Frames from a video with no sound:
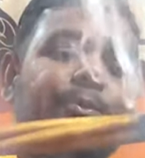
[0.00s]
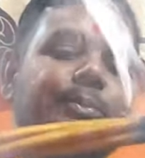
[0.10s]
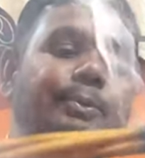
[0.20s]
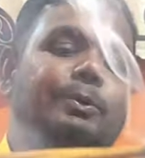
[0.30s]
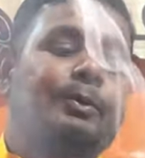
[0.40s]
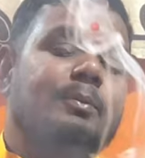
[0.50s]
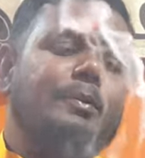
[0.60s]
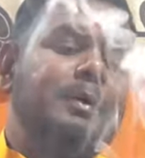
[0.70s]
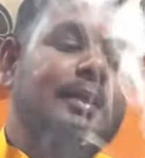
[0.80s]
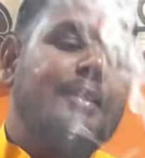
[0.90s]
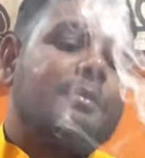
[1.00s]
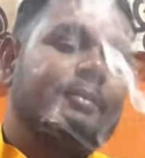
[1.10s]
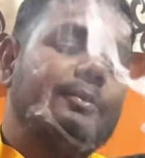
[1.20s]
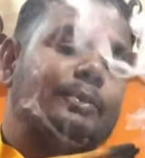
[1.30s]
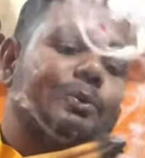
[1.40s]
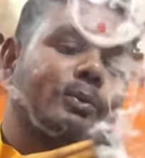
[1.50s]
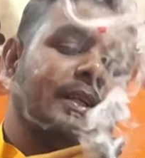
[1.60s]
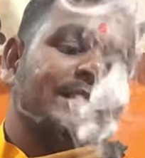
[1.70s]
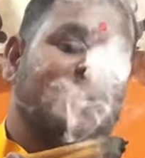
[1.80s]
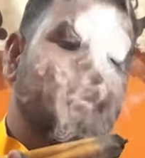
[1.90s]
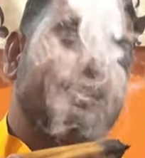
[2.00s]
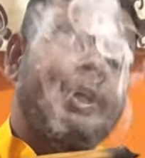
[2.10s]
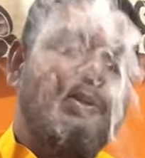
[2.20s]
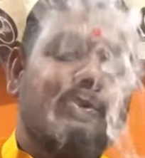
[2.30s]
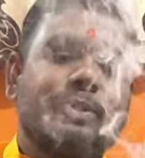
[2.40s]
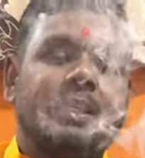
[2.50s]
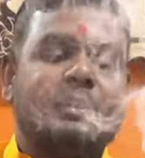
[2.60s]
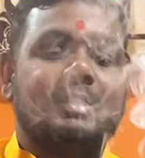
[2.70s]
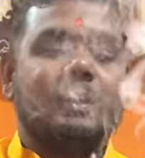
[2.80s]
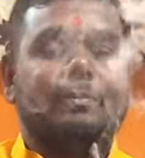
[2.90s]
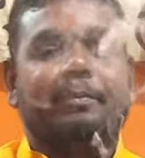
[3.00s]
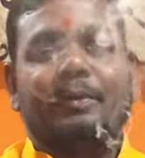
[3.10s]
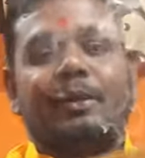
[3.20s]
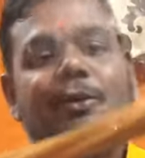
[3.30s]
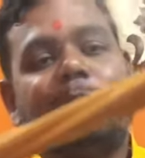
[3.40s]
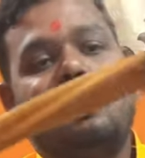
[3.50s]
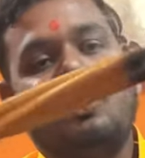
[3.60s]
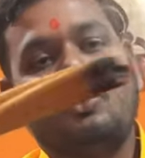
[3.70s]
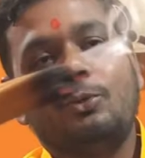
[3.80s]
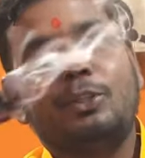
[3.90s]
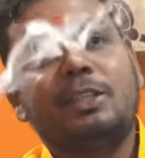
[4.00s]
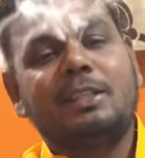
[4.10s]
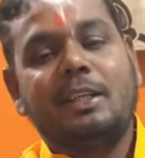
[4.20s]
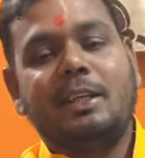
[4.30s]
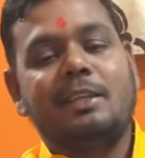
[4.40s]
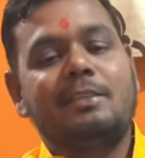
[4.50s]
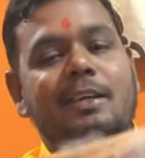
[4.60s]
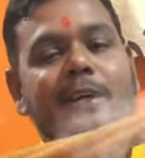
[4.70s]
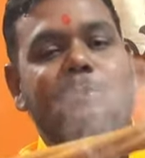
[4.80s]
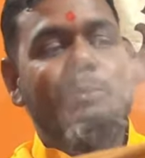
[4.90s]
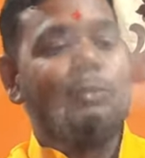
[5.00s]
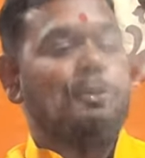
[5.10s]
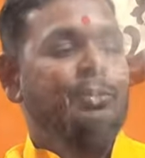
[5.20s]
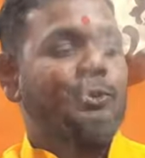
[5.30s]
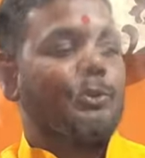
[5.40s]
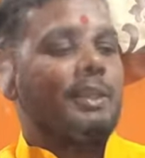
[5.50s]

तो अभी भाई धुआं निकलना चालू हो गया इसका और कुछ इस तरीके से आपको जो है